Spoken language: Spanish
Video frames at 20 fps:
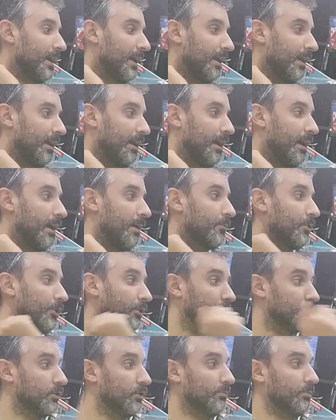Eh,
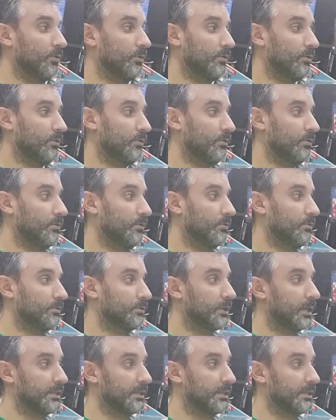bueno, como